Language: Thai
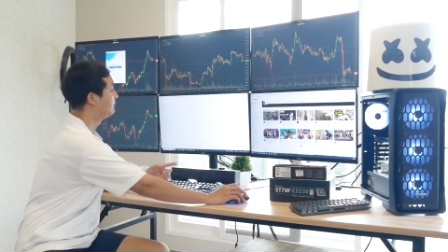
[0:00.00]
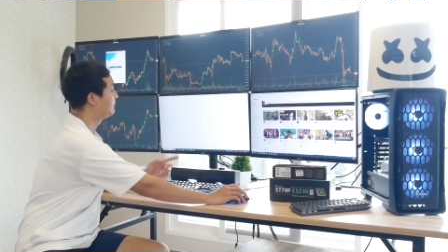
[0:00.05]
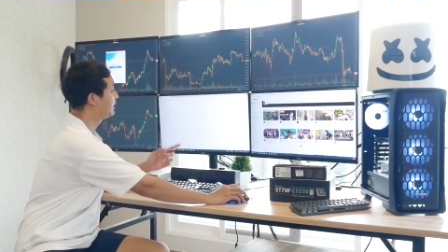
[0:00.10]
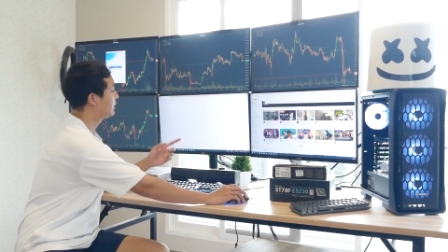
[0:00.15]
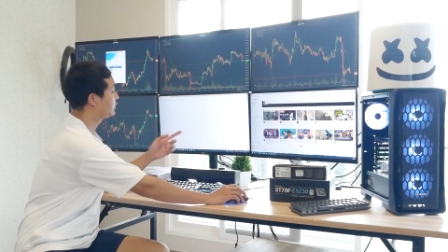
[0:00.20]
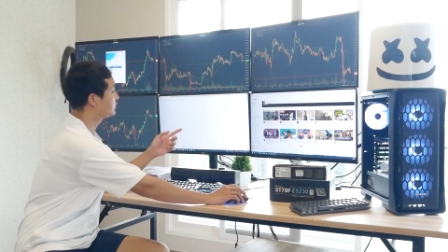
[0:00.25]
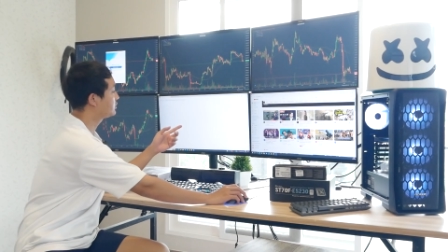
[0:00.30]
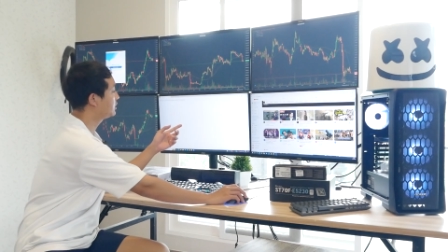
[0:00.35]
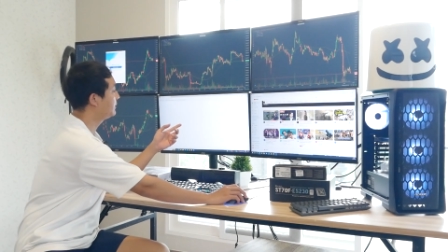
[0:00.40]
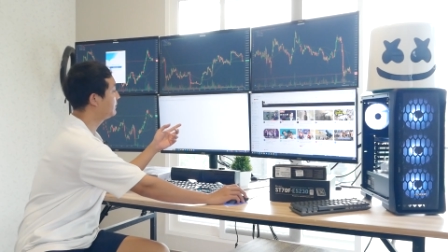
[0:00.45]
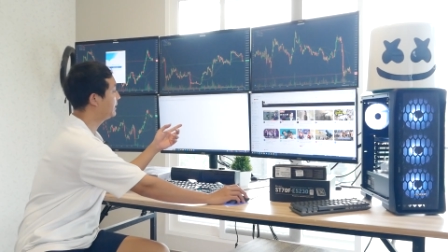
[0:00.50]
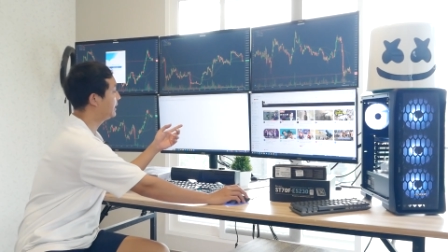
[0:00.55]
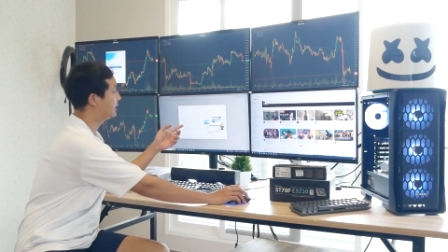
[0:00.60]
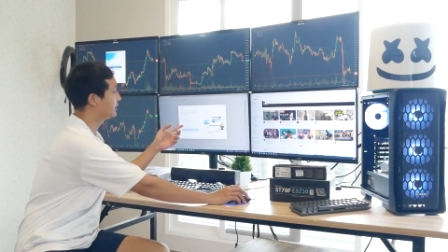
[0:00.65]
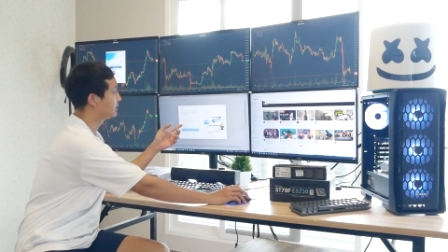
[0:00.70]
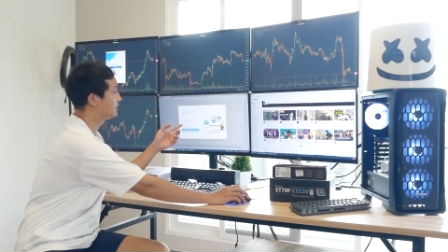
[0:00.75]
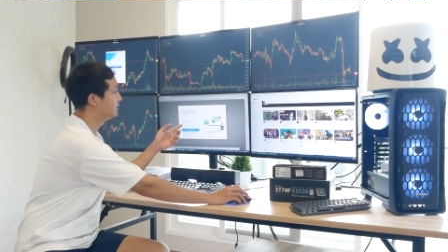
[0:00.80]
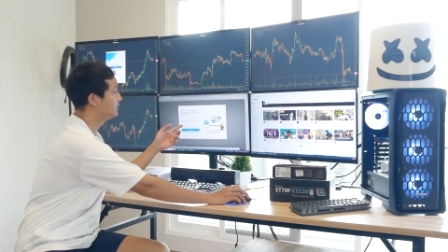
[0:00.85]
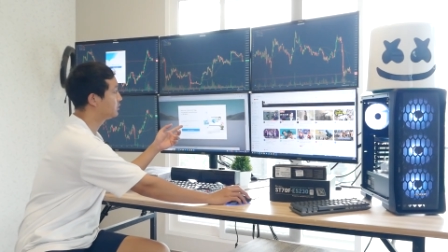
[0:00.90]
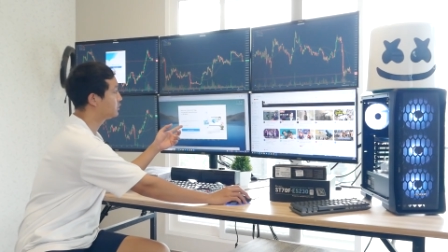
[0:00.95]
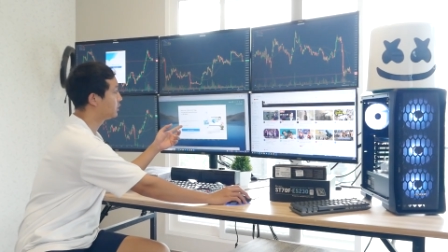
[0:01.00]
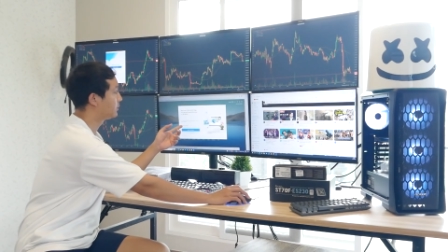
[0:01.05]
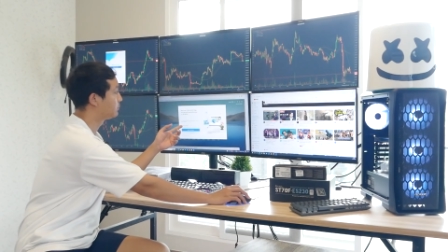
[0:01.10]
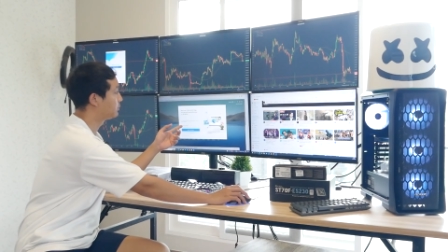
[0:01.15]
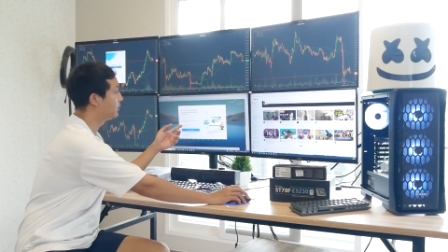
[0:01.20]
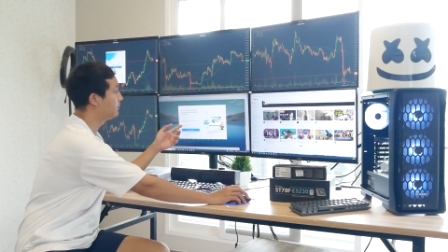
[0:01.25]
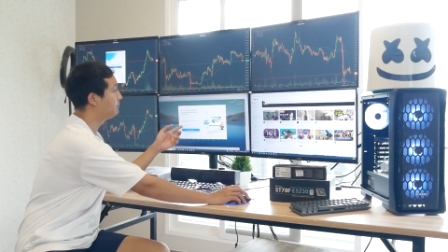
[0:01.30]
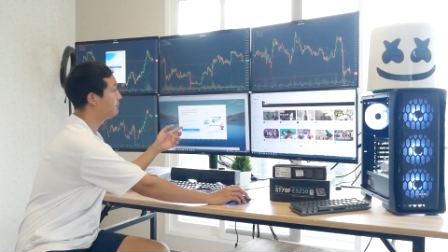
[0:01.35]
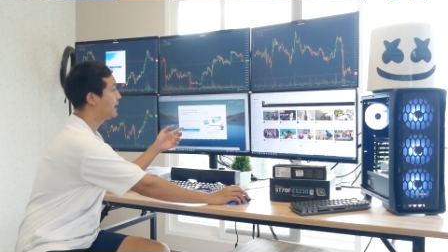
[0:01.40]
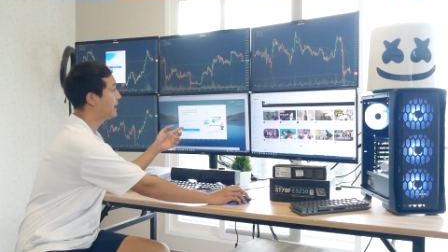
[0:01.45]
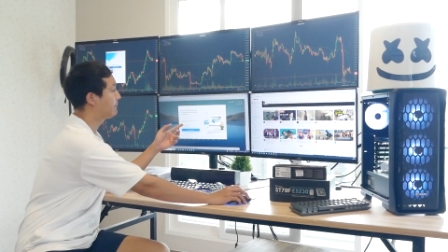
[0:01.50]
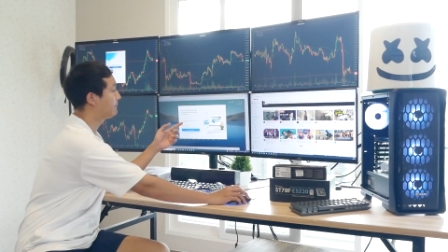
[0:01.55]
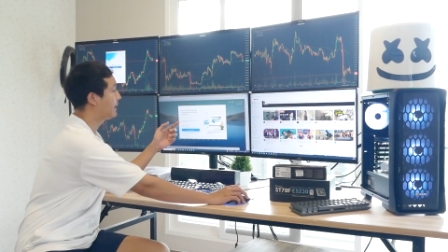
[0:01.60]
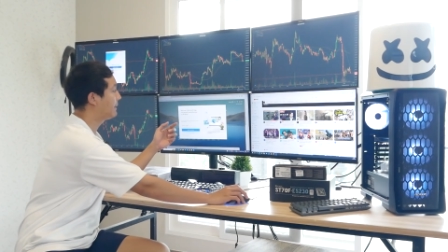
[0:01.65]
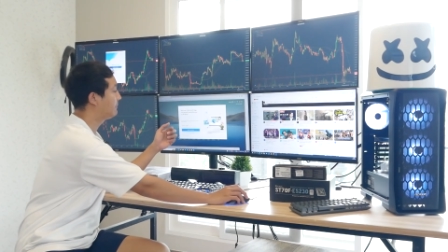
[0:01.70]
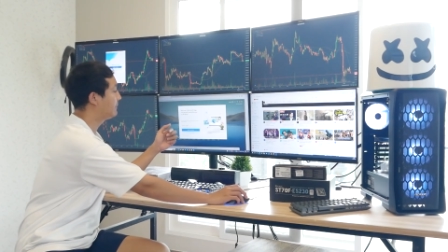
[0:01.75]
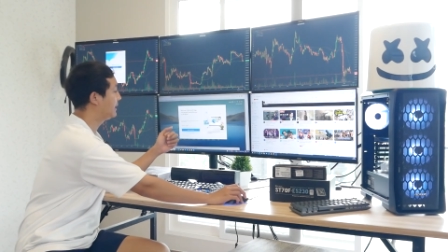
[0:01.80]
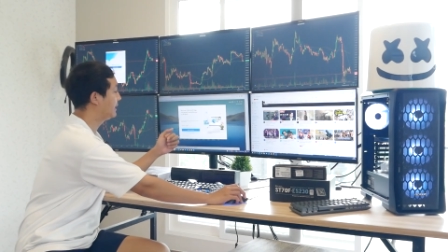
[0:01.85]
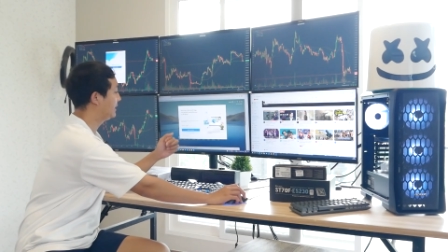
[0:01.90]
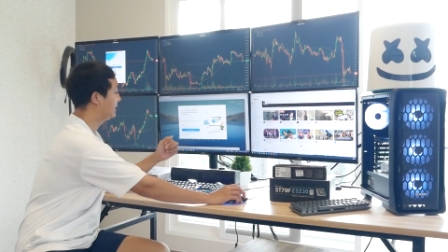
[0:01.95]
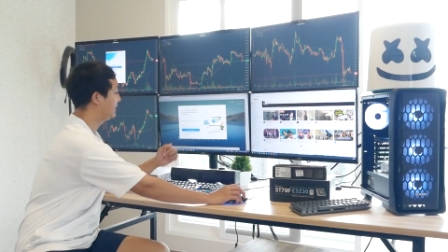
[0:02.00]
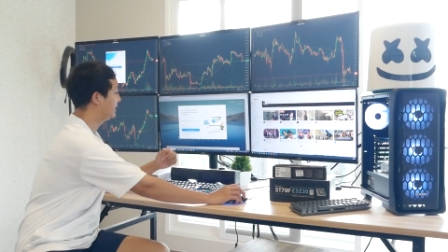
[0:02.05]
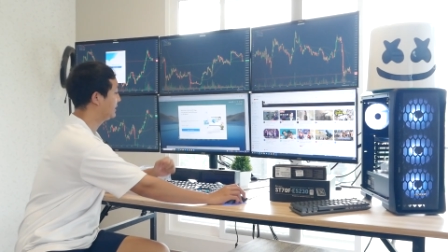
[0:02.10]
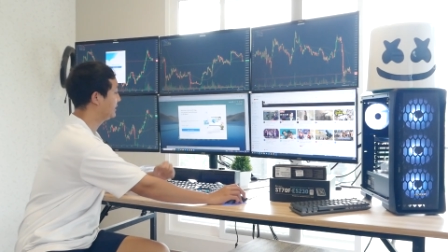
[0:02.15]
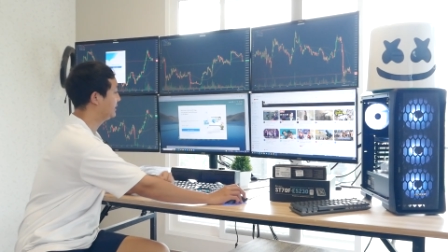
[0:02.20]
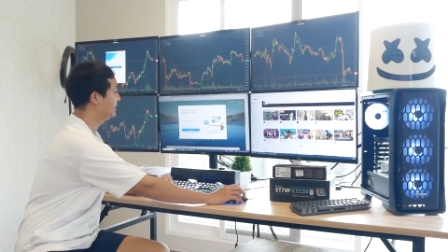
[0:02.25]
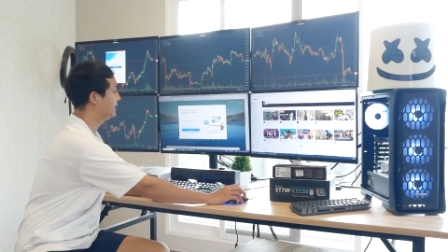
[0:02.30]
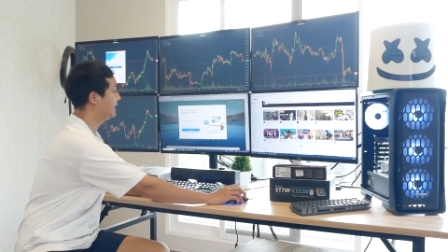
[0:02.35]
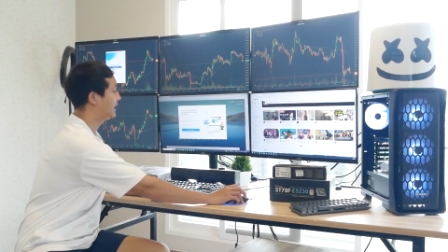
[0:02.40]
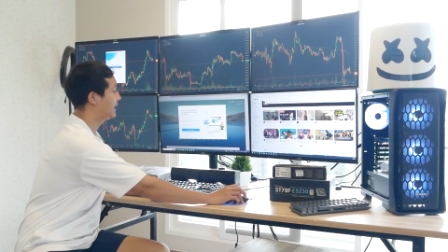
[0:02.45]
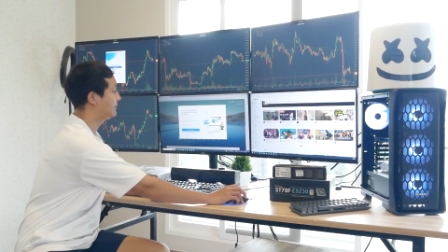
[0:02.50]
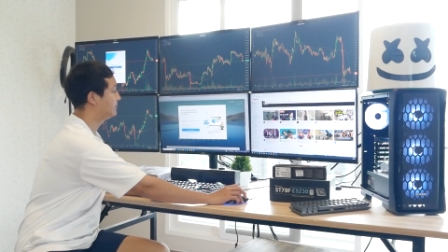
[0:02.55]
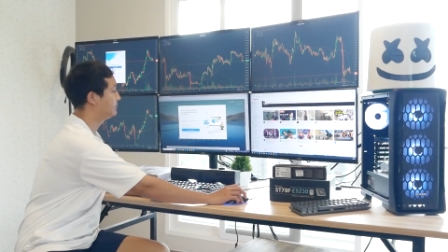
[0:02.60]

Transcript: Microsoft Edge คือกดปุ๊บมาปั๊บอะไรอย่างนี้นะค